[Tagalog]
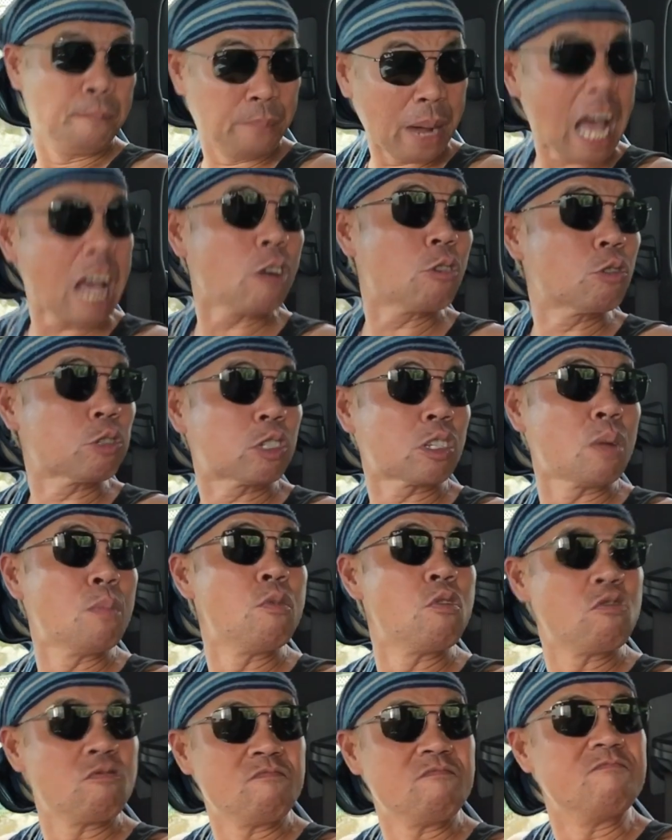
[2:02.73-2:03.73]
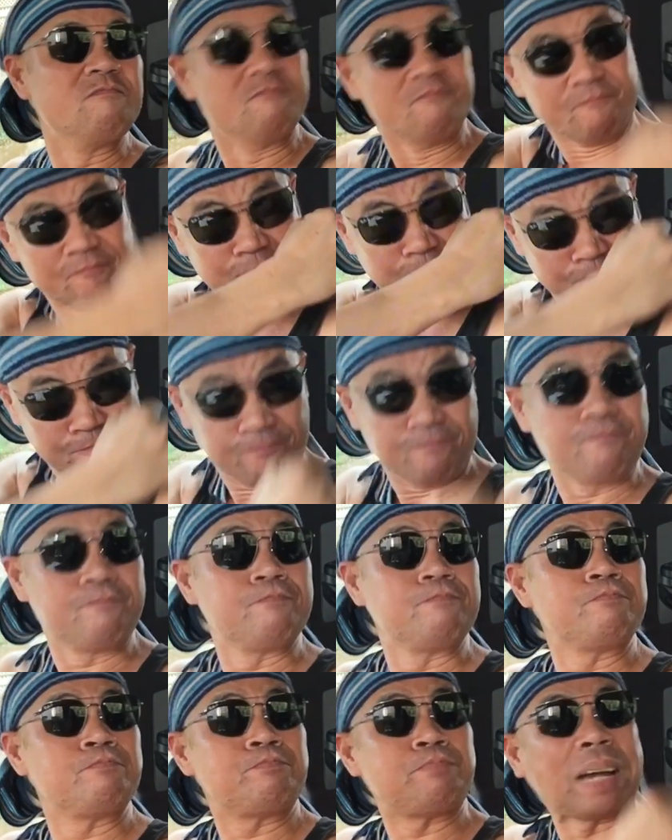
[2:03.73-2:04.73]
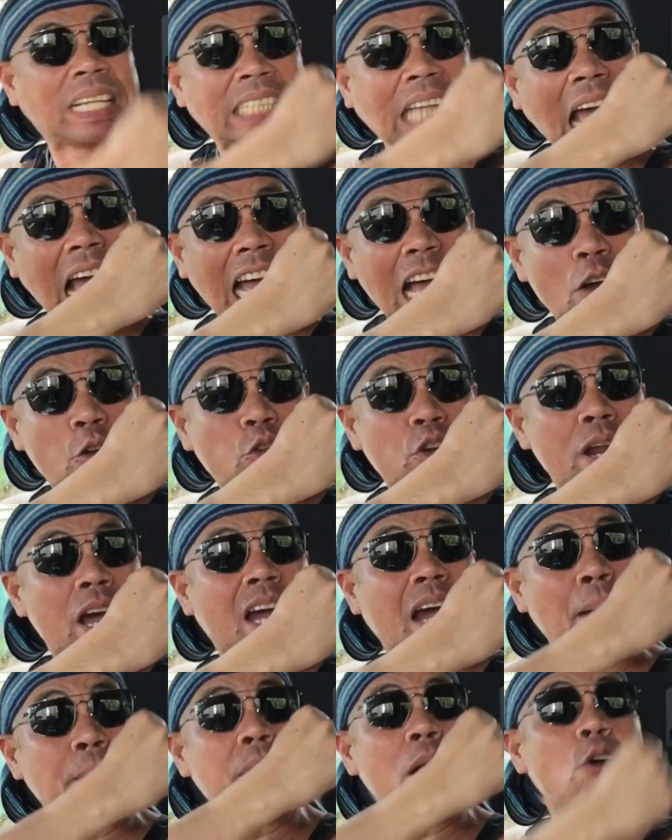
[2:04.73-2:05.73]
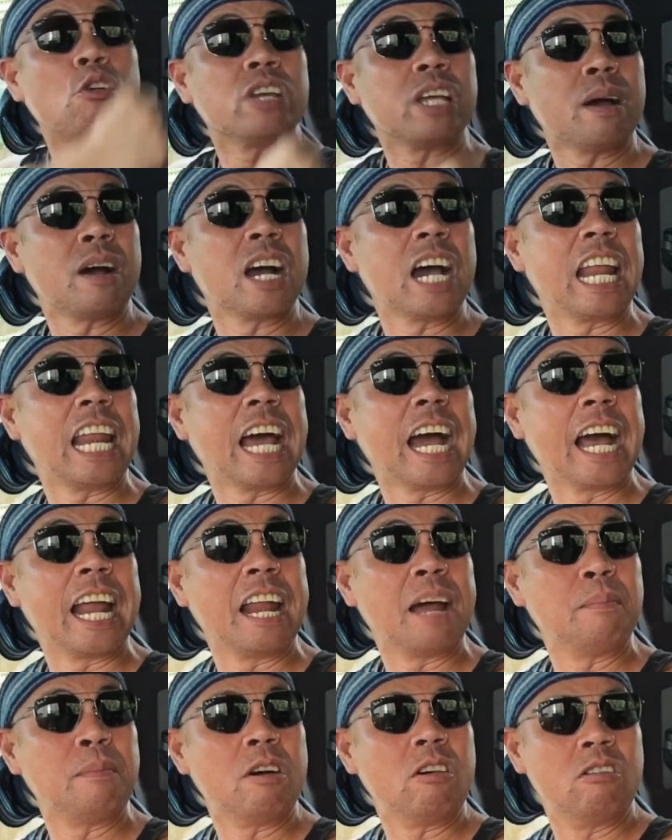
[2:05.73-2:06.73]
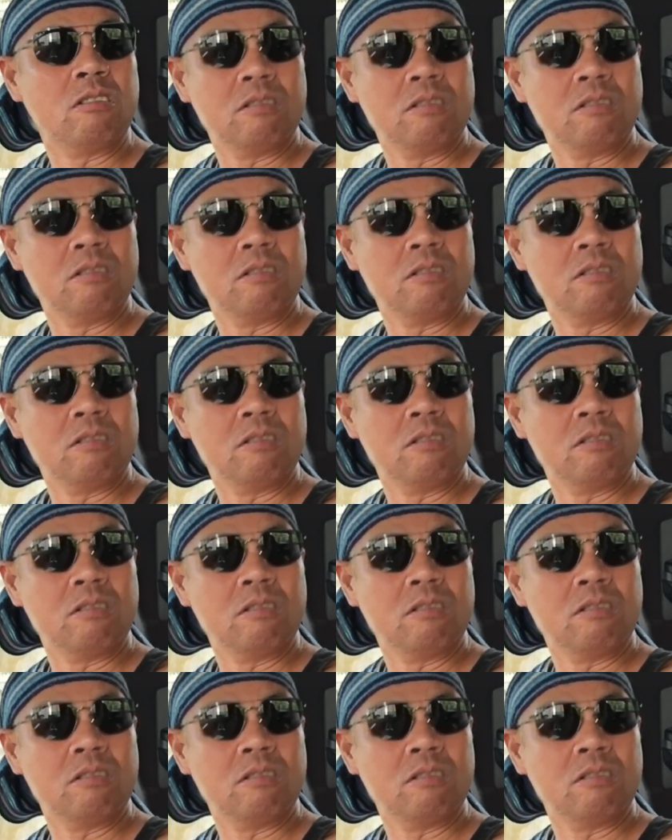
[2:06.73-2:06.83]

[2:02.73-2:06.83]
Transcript: Baka gusto mong pasakan ko ng kamao yung ngalangala mo.